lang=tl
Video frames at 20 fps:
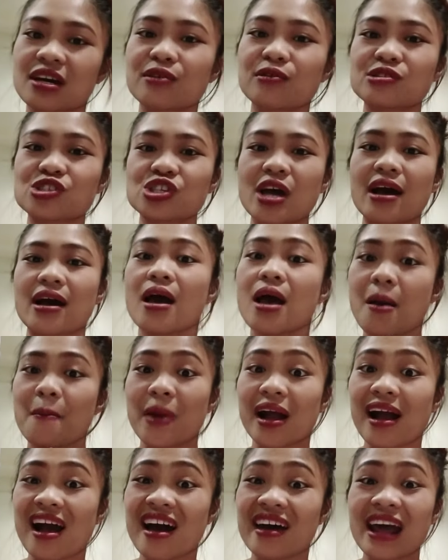Ganon siya,
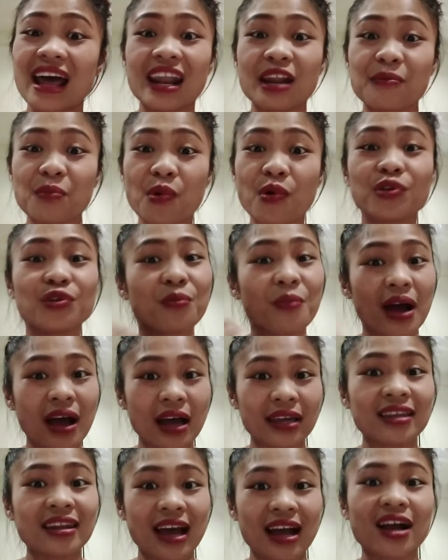pag-aaralan mo yung
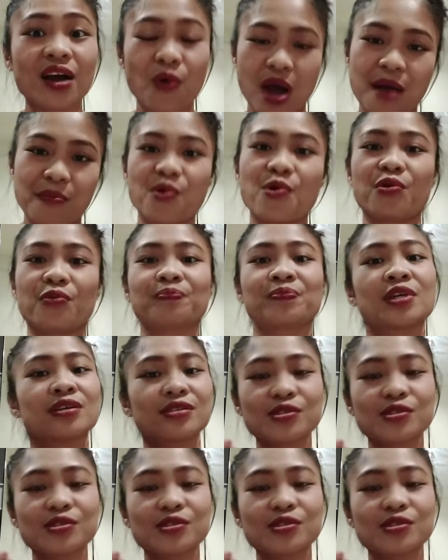mga ginagawa mo.